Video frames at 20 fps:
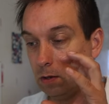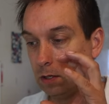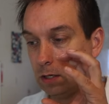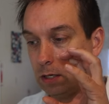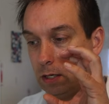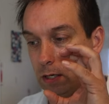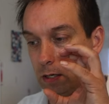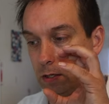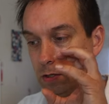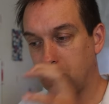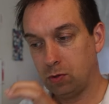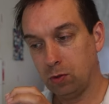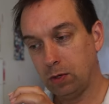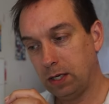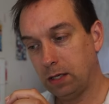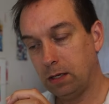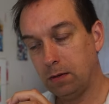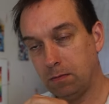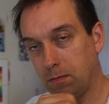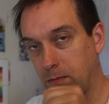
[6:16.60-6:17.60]
qui est
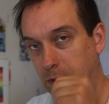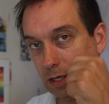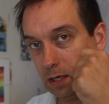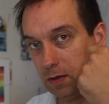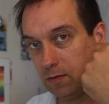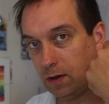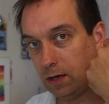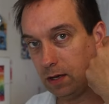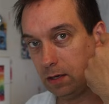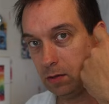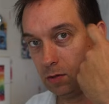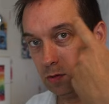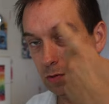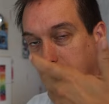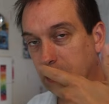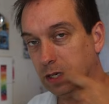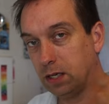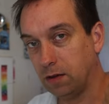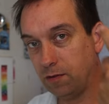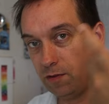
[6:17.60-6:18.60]
solide, mais qui va se
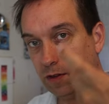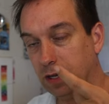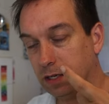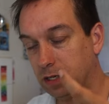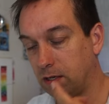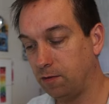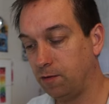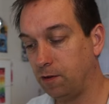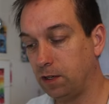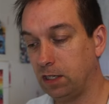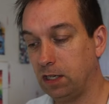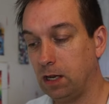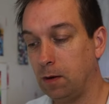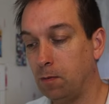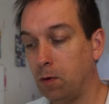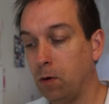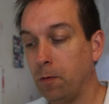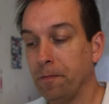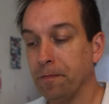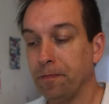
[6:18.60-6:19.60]
liquéfier assez
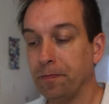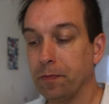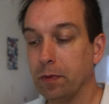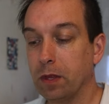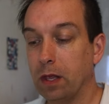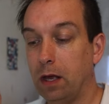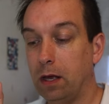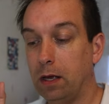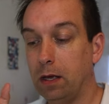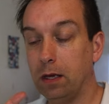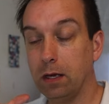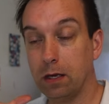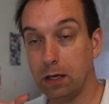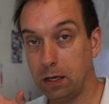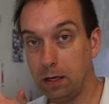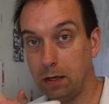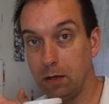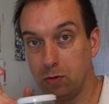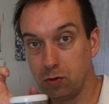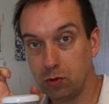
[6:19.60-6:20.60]
facilement et
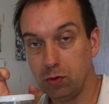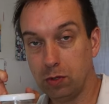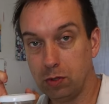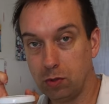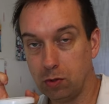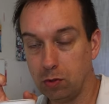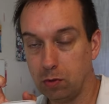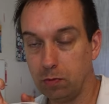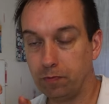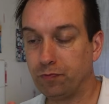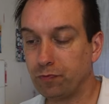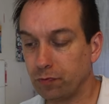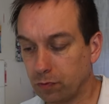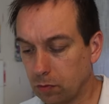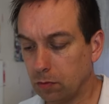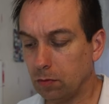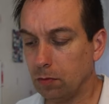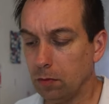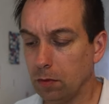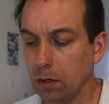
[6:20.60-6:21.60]
qui ensuite
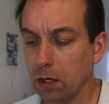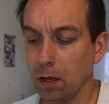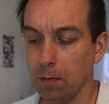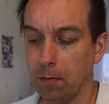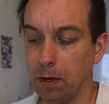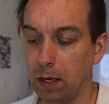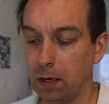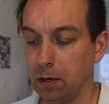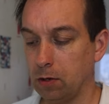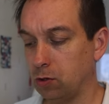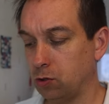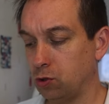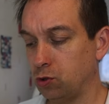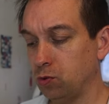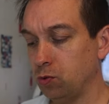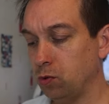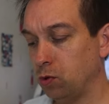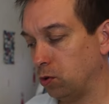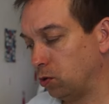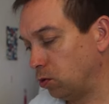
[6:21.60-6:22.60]
bah,
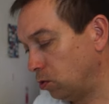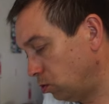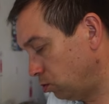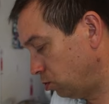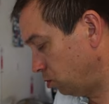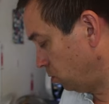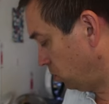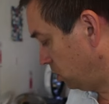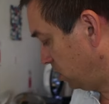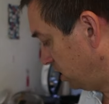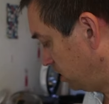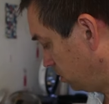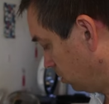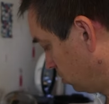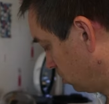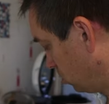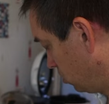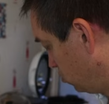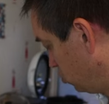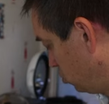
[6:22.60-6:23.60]
joue le rôle de
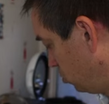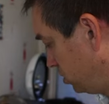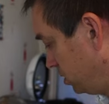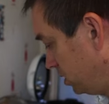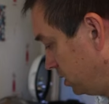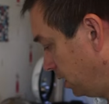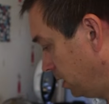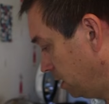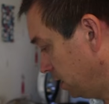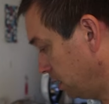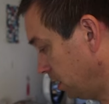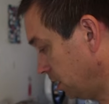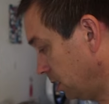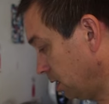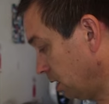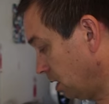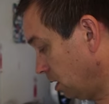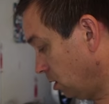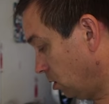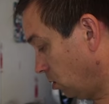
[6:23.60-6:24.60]
liant, comme je le disais.
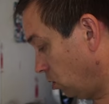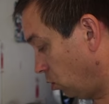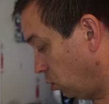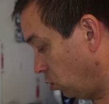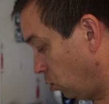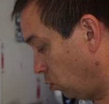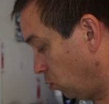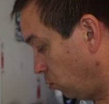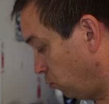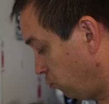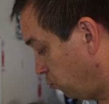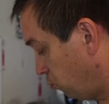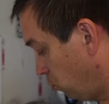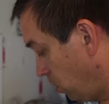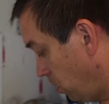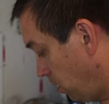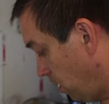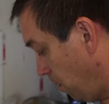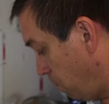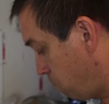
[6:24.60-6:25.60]

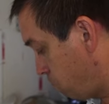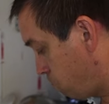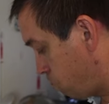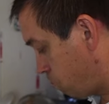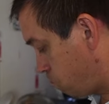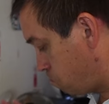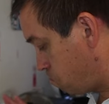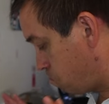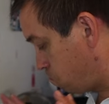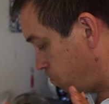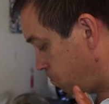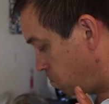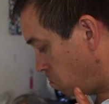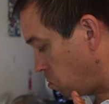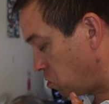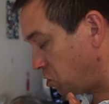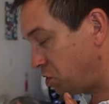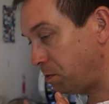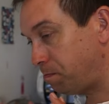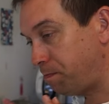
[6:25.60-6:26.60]
voilà
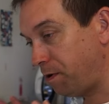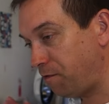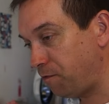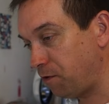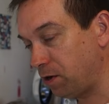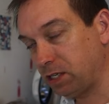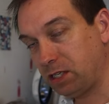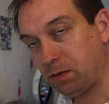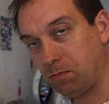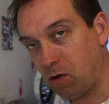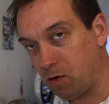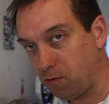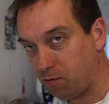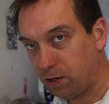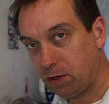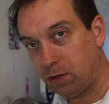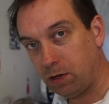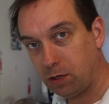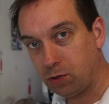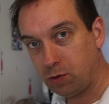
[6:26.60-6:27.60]
j'ai pas forcément
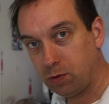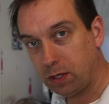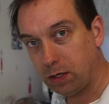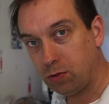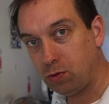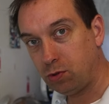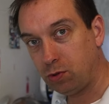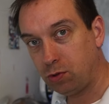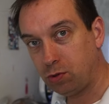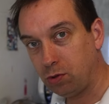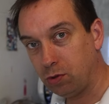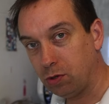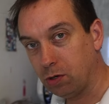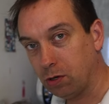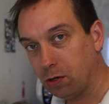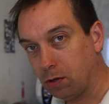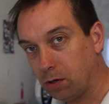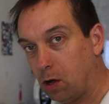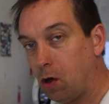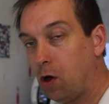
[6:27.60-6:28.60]
envie d'ajouter du
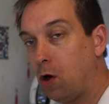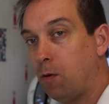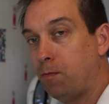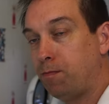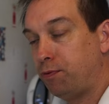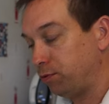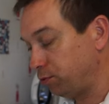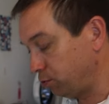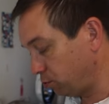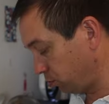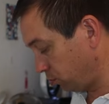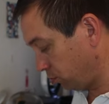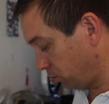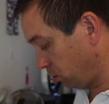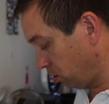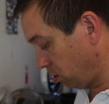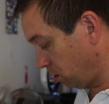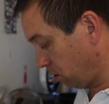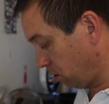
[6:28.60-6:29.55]
sucre en plus.